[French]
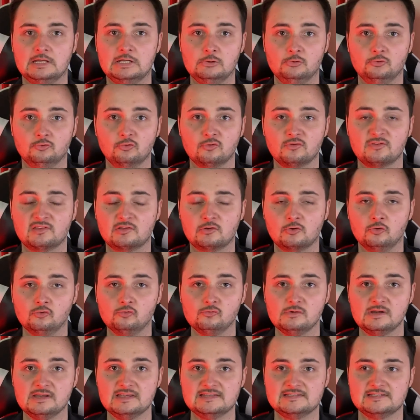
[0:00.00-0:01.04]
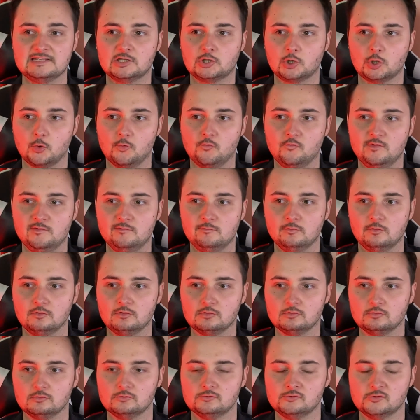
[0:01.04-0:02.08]
Et le truc, c'est que nous, les êtres
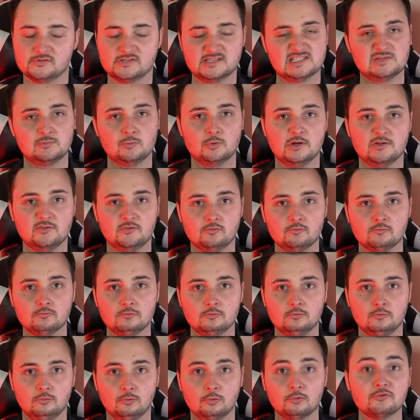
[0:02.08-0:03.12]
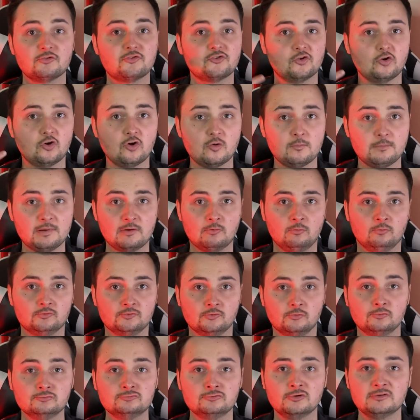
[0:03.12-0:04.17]
vivants dans ces simulations, on ne s'en rend pas
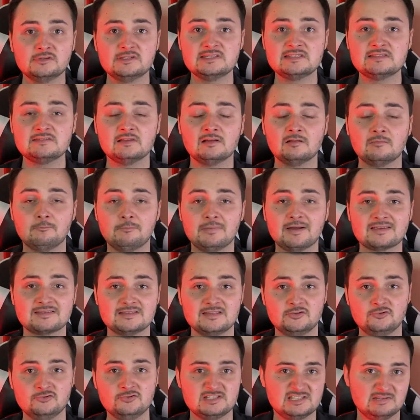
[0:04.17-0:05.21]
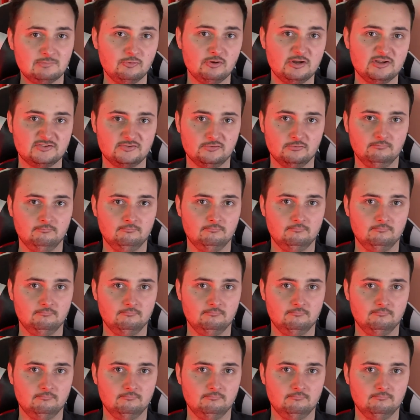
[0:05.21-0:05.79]
compte. On ne distingue pas que c'est une simulation.